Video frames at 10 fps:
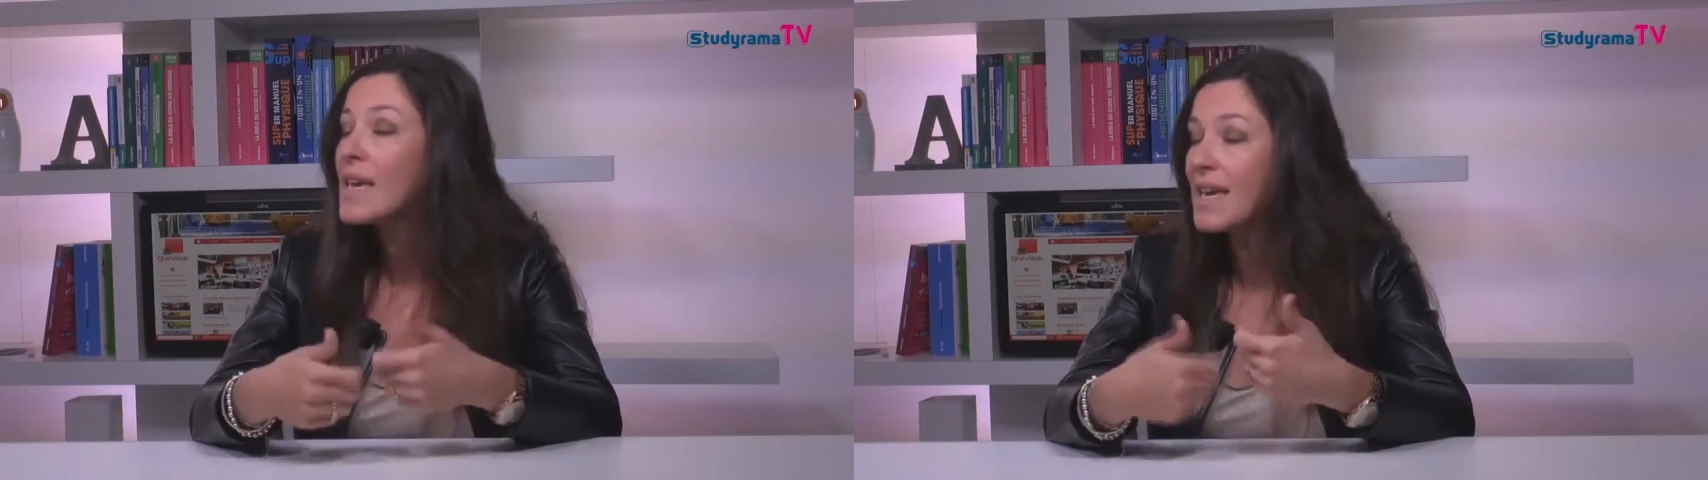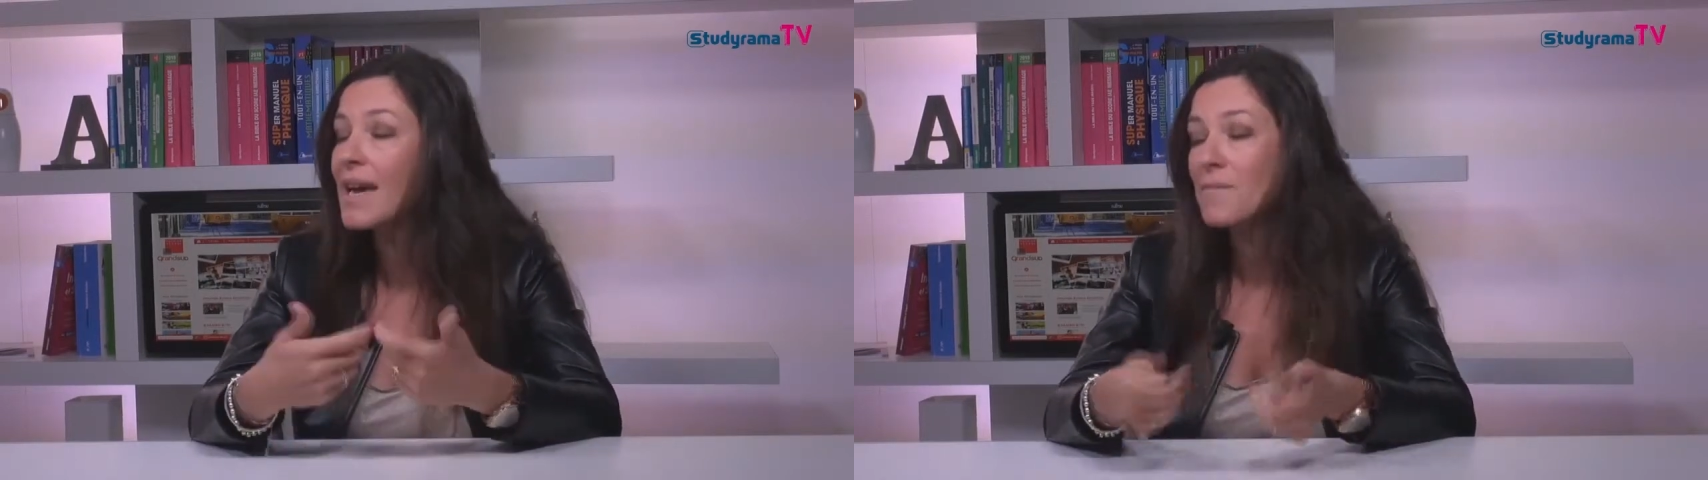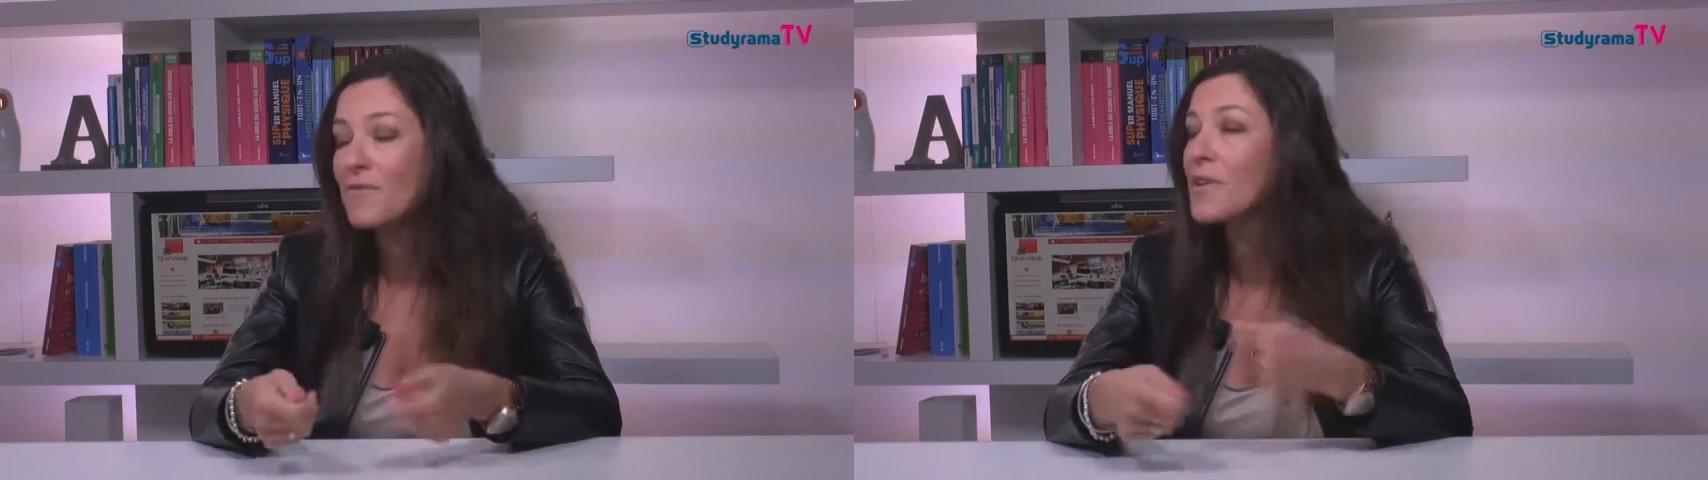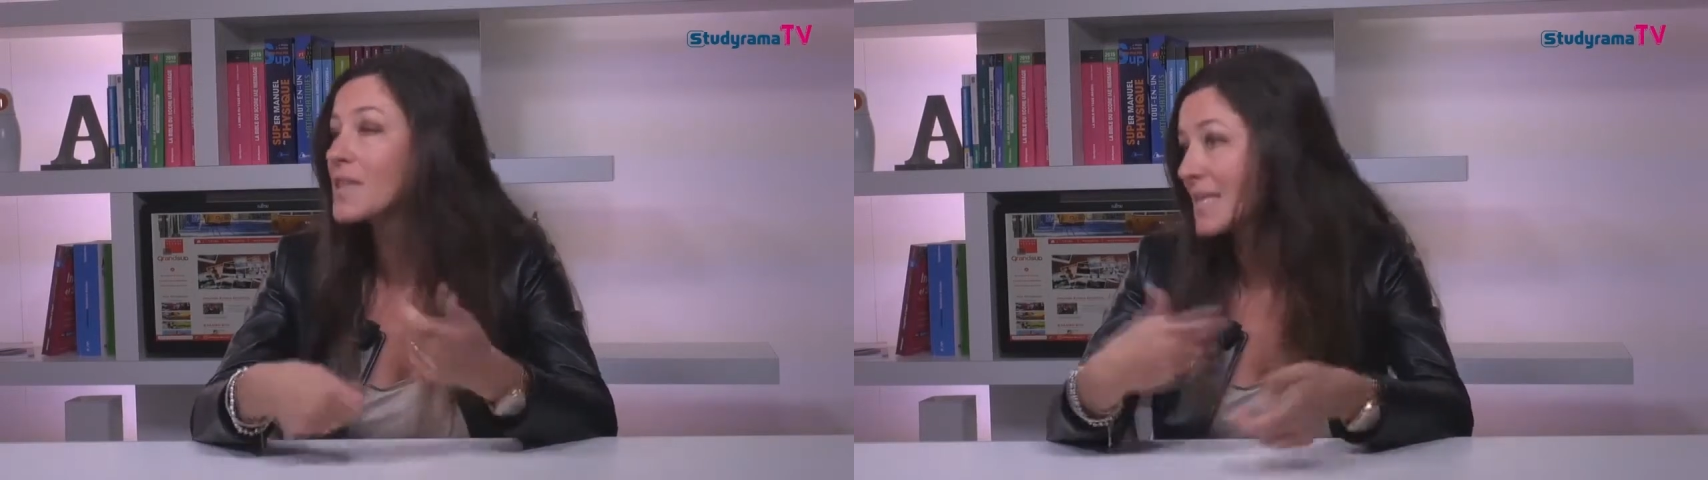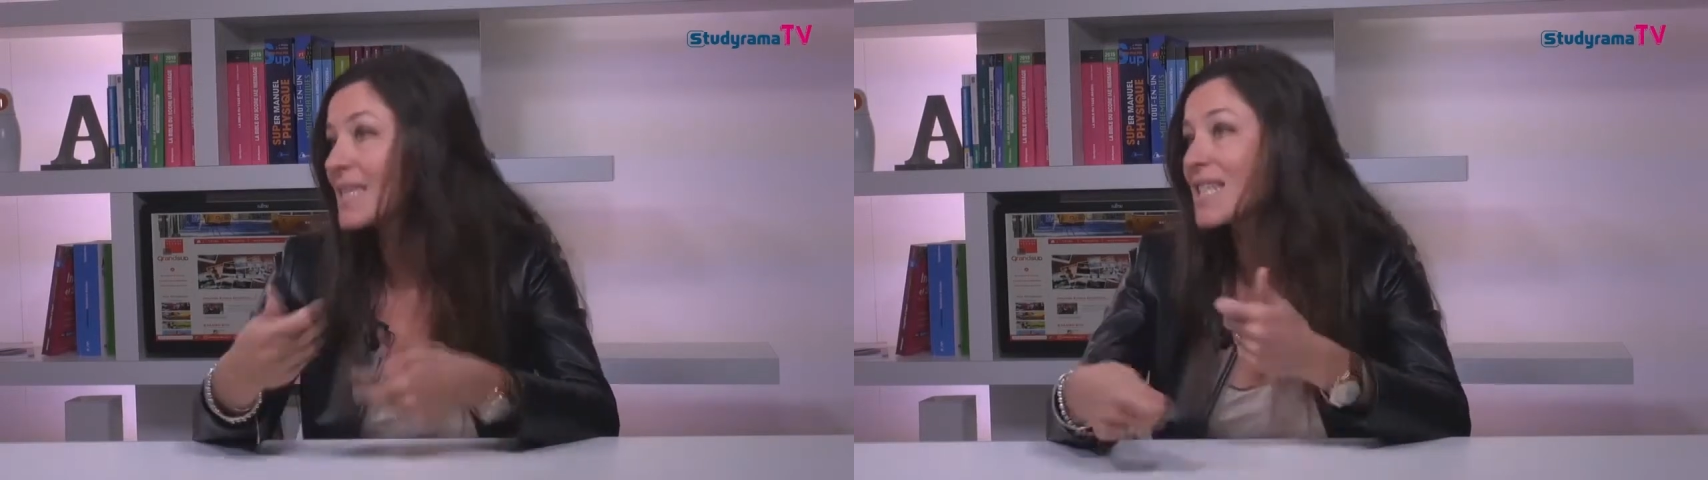également faire
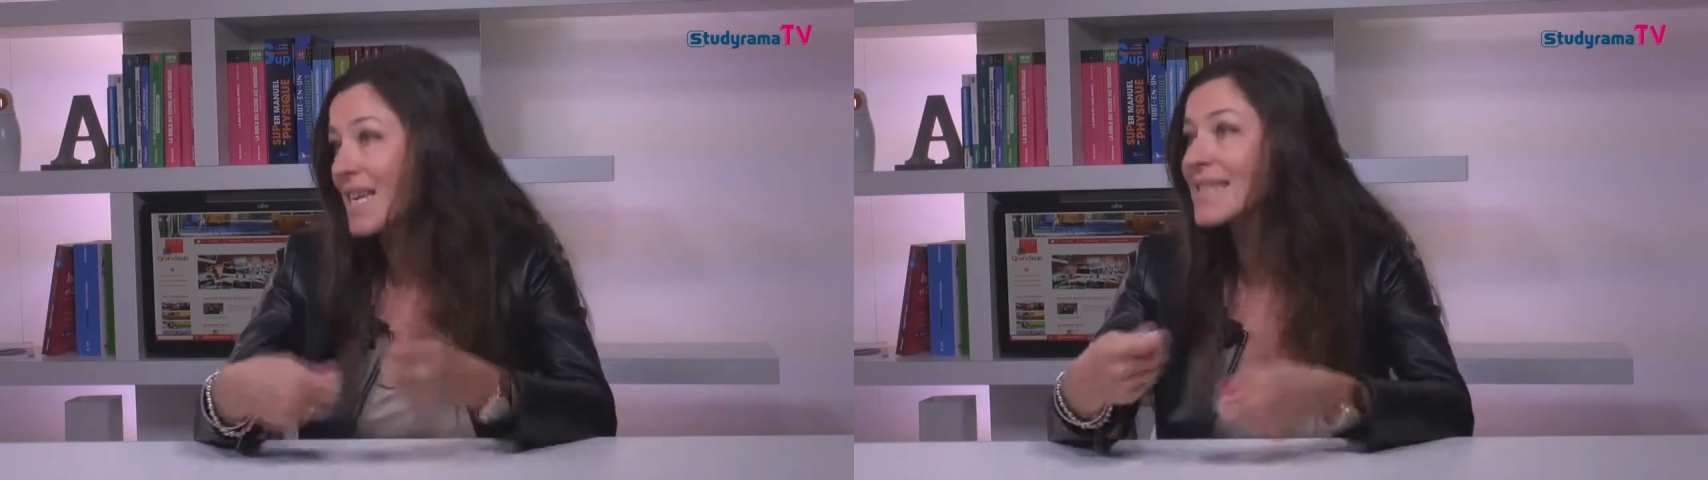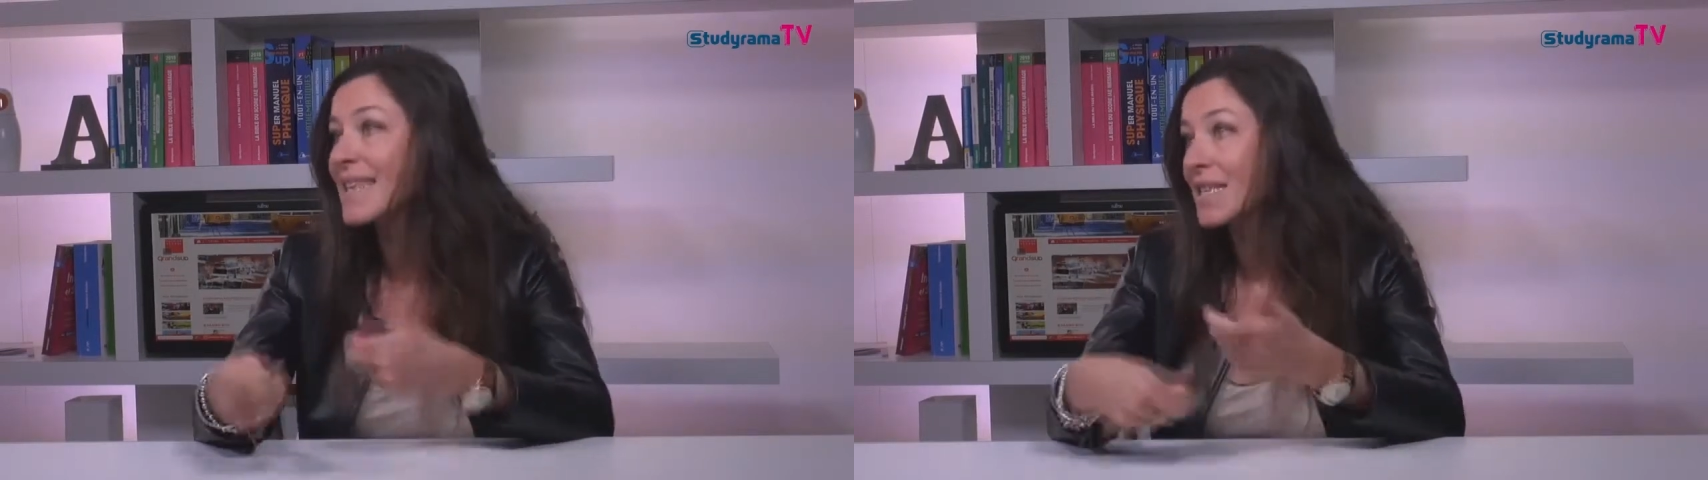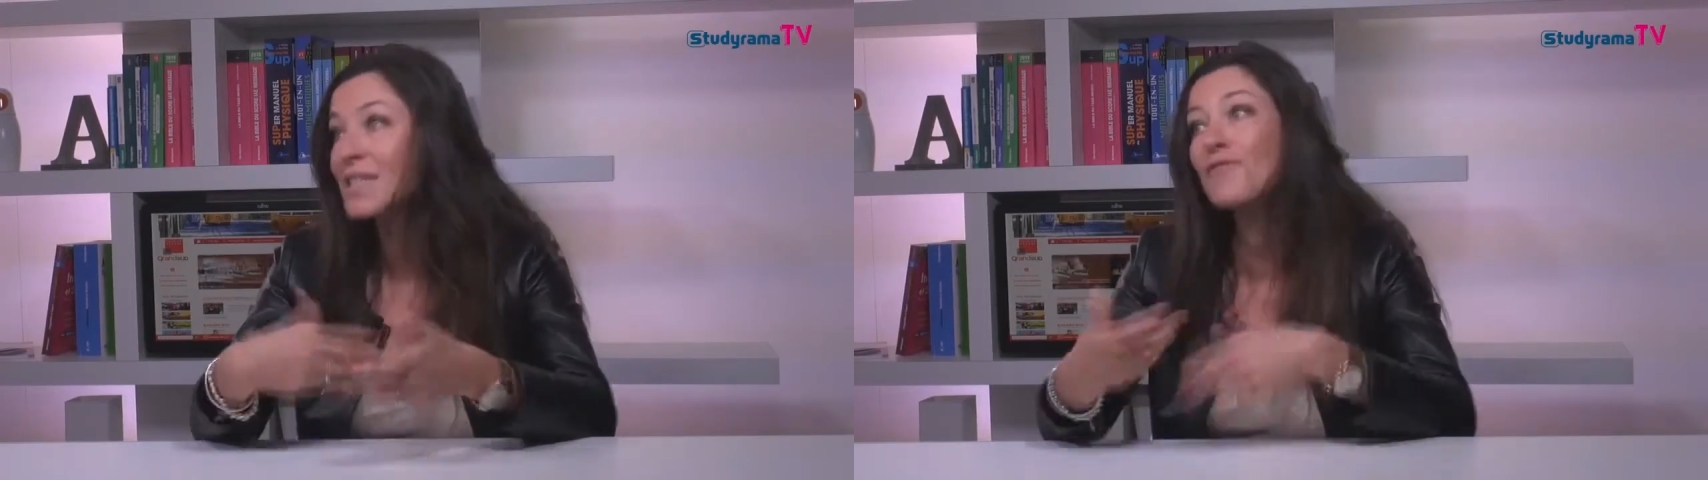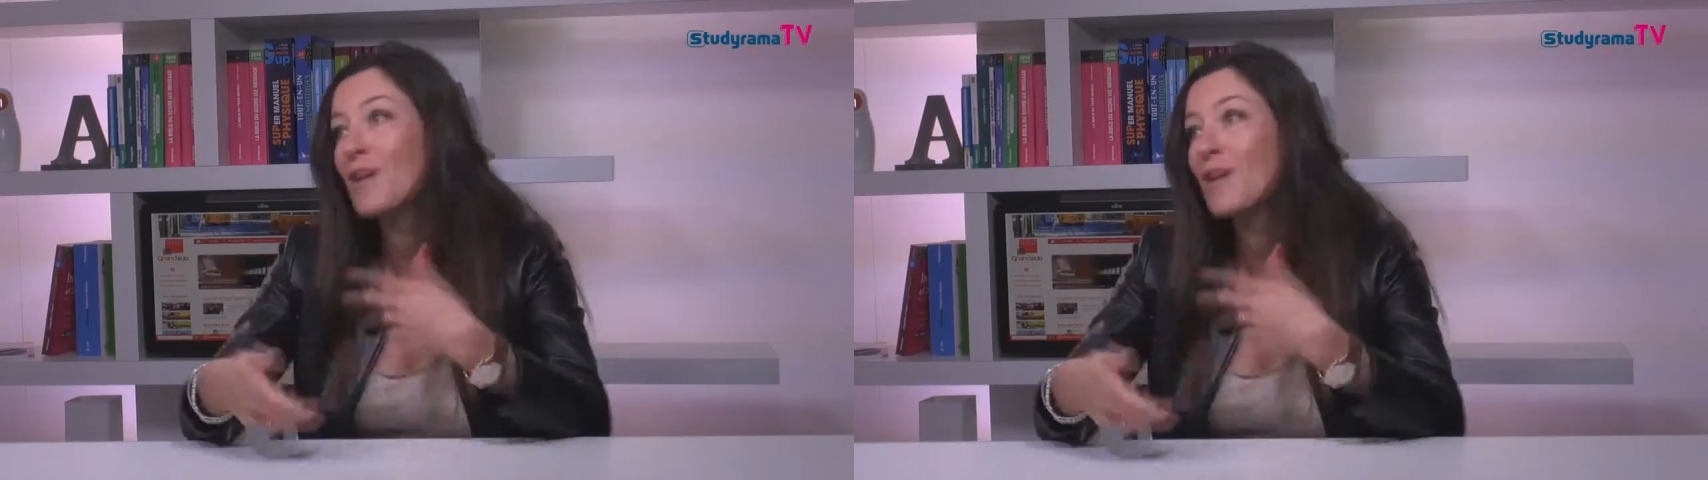des stages alternés,